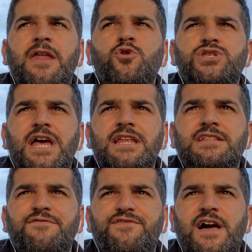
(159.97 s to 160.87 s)
Ben
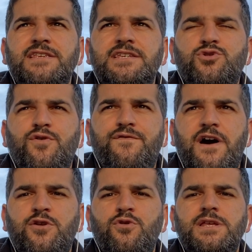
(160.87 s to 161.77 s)
özellikle Francesco
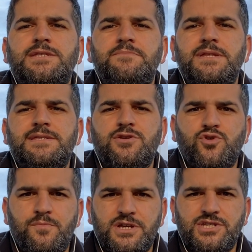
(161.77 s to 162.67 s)
Farioli ismini
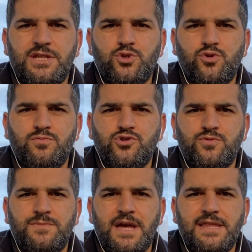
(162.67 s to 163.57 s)
sezon başında
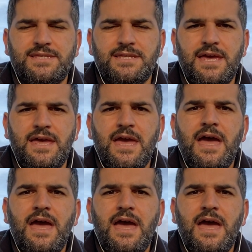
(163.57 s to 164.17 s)
sormuştum kendisine.